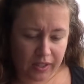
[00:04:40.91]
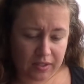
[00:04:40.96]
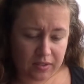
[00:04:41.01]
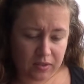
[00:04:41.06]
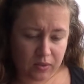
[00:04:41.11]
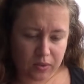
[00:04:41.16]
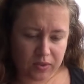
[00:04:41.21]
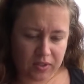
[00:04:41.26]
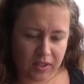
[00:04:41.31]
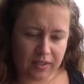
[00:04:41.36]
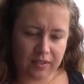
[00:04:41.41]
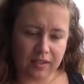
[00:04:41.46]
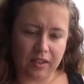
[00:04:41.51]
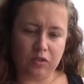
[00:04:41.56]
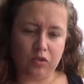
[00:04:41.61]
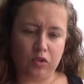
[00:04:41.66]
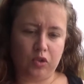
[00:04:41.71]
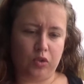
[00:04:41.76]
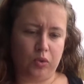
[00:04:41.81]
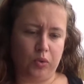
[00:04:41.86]
Qu'est-ce que c'est que
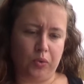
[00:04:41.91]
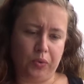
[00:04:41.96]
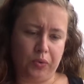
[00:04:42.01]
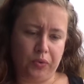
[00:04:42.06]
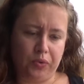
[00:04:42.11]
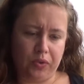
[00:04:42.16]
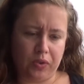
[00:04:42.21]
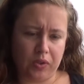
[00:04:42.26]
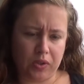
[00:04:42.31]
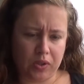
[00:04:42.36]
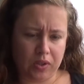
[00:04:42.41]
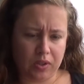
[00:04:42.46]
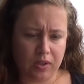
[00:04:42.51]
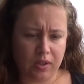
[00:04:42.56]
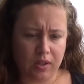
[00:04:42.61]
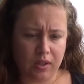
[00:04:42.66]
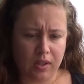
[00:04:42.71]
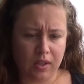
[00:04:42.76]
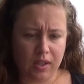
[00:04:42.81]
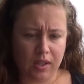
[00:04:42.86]
cette chose
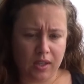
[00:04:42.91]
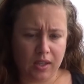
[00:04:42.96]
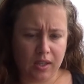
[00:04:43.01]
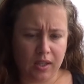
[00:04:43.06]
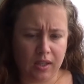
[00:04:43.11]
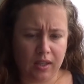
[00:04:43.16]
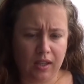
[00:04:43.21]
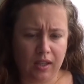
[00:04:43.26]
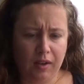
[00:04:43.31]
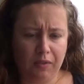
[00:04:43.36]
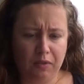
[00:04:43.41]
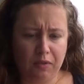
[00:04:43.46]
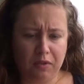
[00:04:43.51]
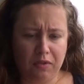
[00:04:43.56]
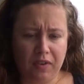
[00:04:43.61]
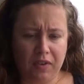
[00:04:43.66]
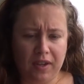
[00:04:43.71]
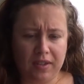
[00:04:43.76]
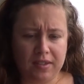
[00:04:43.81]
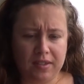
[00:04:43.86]
Il faut
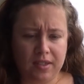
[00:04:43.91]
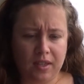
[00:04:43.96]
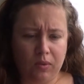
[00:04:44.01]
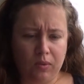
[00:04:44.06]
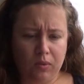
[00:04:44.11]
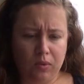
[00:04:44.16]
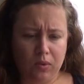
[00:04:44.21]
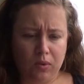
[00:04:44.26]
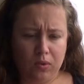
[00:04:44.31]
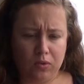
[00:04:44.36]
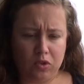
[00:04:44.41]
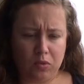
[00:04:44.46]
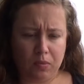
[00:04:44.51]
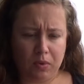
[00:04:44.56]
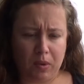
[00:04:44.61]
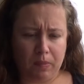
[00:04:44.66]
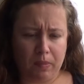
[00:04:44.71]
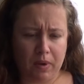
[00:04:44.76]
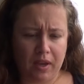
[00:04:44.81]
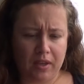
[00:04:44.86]
verser une dose de
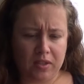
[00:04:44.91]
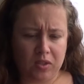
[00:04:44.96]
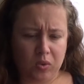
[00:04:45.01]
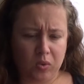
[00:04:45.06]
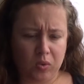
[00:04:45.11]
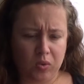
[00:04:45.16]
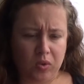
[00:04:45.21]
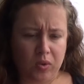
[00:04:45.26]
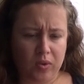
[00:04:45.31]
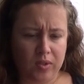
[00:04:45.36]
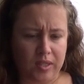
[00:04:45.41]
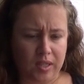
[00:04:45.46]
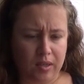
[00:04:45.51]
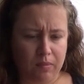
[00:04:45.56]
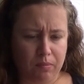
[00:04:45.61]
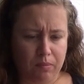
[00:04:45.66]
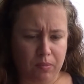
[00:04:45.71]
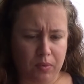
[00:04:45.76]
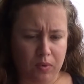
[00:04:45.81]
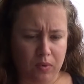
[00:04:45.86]
préparation dans un
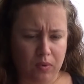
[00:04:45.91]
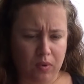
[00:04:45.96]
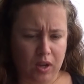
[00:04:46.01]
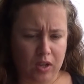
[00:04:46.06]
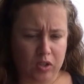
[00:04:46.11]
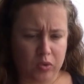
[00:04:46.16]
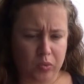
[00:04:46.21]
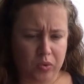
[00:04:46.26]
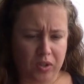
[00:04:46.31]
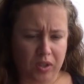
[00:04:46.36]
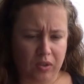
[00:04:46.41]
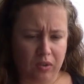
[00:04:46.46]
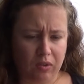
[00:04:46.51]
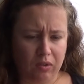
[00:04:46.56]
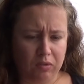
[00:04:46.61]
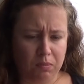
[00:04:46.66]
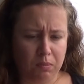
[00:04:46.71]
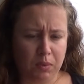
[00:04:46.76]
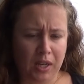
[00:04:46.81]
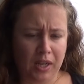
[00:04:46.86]
pot, ajouter
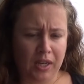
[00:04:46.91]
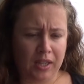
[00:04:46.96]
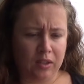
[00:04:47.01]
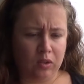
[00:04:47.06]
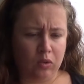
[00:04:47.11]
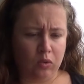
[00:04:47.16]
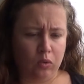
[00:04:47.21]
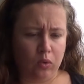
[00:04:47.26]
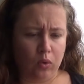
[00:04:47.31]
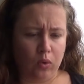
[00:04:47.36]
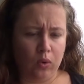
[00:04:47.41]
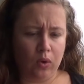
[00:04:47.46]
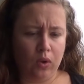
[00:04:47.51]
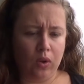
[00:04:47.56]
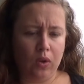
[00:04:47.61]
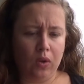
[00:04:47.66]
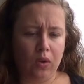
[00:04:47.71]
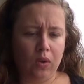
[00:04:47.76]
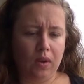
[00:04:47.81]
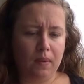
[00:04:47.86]
30 ml d'eau,
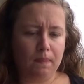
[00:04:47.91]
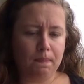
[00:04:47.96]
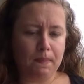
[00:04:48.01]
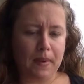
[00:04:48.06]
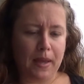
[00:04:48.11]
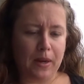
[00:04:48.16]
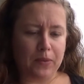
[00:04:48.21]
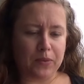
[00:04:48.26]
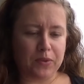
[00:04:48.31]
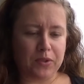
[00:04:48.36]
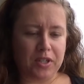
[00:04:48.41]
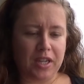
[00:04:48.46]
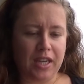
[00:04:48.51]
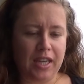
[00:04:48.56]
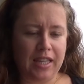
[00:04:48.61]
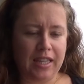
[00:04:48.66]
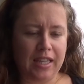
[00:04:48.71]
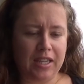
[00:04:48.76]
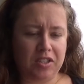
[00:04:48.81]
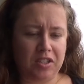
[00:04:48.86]
mélanger
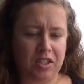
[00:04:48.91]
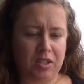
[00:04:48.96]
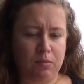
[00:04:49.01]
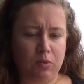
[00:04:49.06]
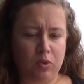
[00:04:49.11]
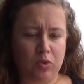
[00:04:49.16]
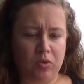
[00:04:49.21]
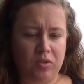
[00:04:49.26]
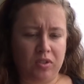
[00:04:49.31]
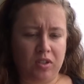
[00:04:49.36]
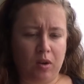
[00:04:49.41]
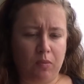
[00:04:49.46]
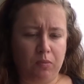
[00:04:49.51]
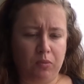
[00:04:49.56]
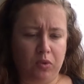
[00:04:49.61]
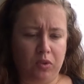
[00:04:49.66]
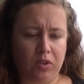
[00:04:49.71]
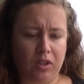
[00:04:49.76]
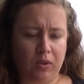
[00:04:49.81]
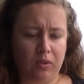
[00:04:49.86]
énergiquement jusqu'à
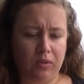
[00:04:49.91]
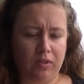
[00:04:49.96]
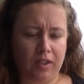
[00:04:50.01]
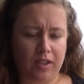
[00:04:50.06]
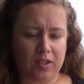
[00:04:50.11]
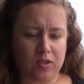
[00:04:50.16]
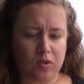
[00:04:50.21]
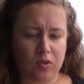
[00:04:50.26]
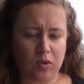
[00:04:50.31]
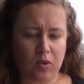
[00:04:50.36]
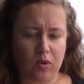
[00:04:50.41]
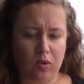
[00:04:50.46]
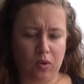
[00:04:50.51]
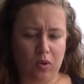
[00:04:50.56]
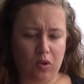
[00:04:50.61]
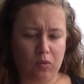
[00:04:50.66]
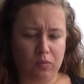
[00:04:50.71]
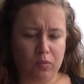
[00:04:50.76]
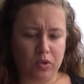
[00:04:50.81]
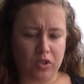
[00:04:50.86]
obtenir une texture
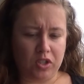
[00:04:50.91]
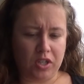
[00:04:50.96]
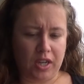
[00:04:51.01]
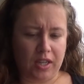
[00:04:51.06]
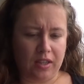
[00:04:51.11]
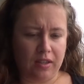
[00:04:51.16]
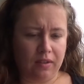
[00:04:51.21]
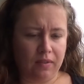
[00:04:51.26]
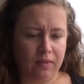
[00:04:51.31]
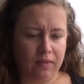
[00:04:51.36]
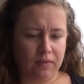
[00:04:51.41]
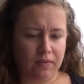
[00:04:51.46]
homogène.